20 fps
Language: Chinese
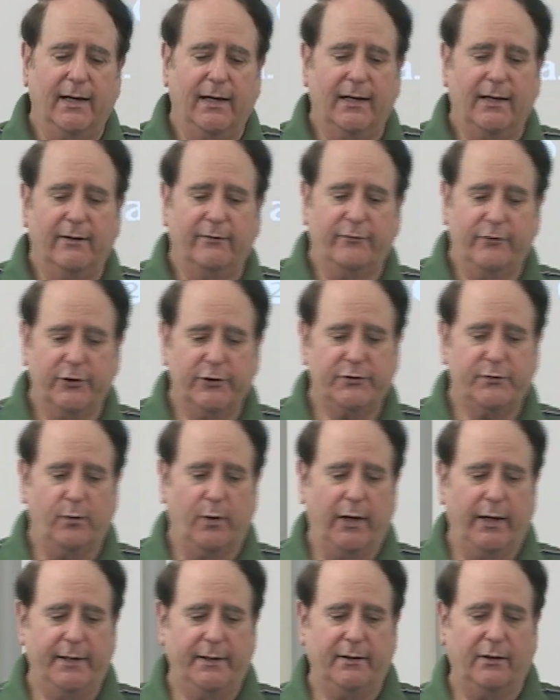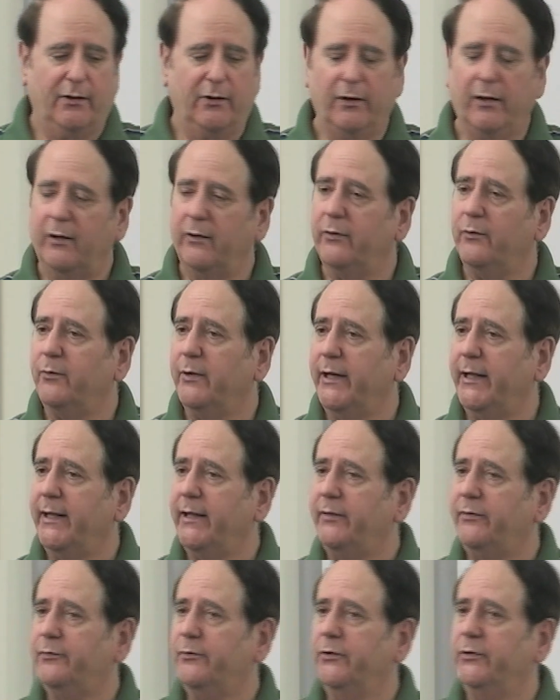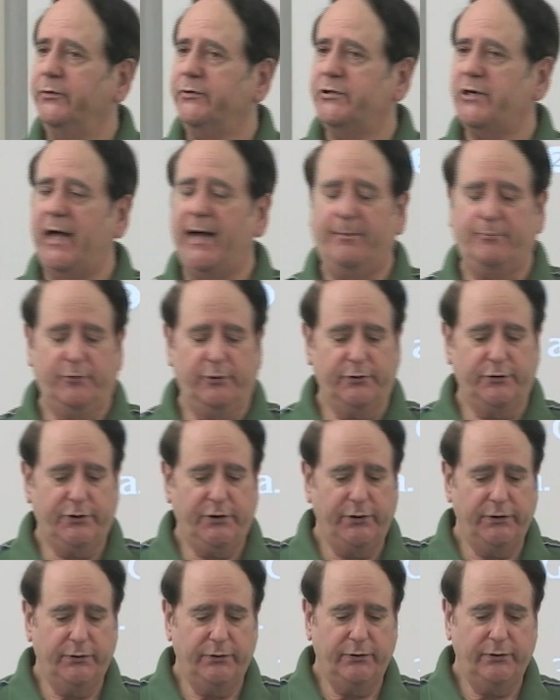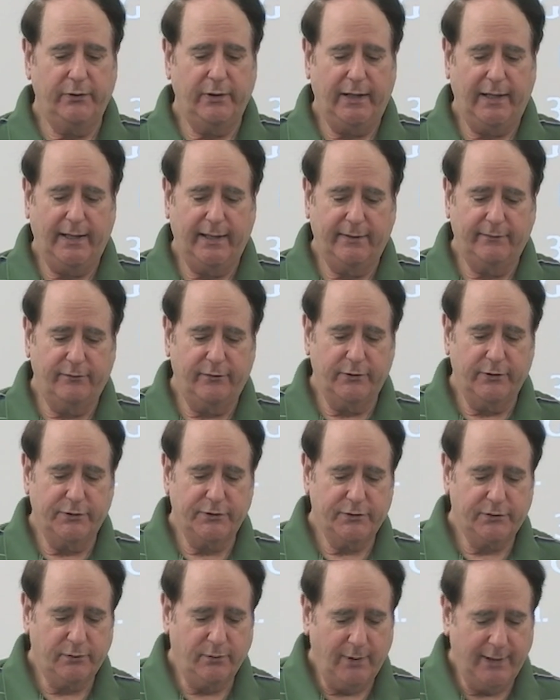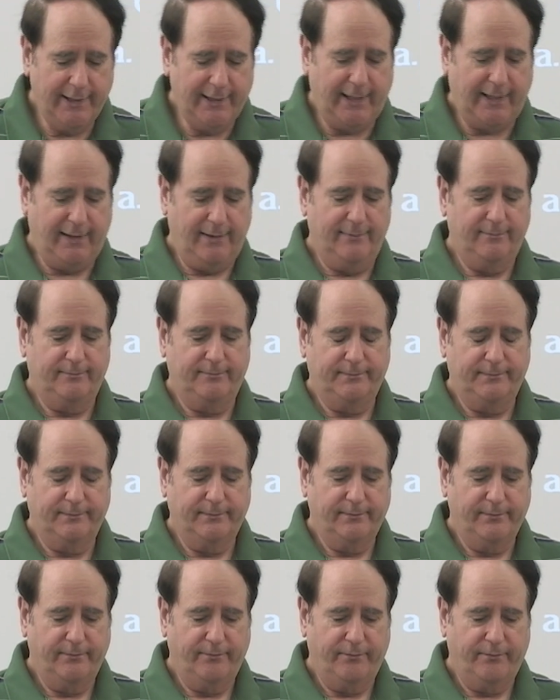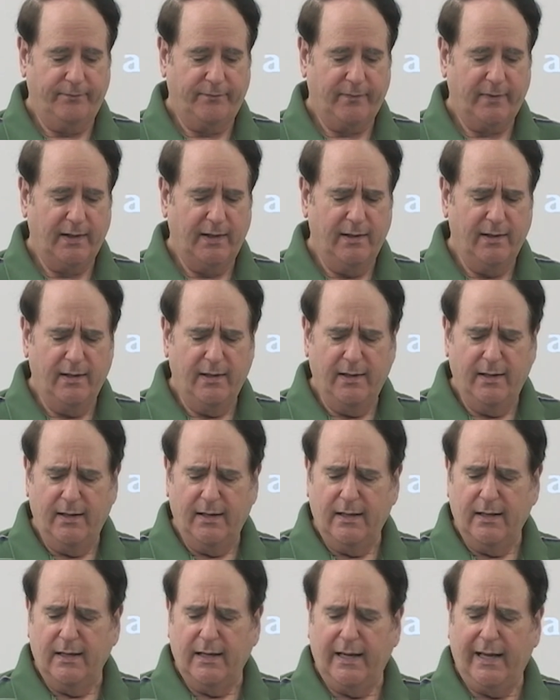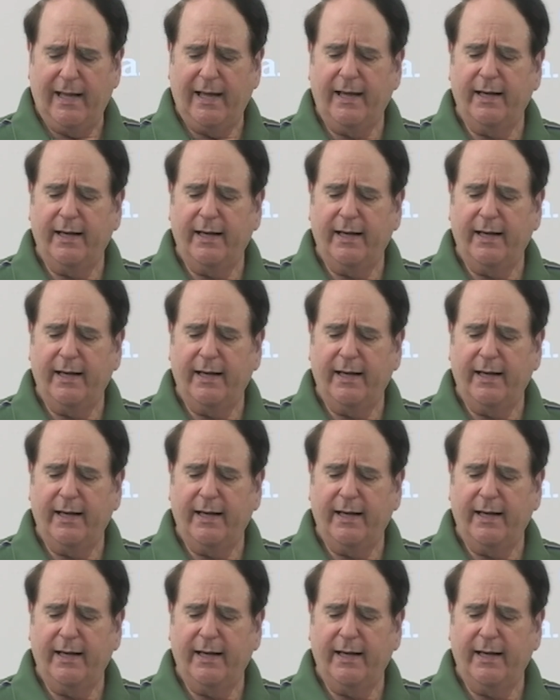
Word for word: 从第一节一直到第二章的第二十节，你可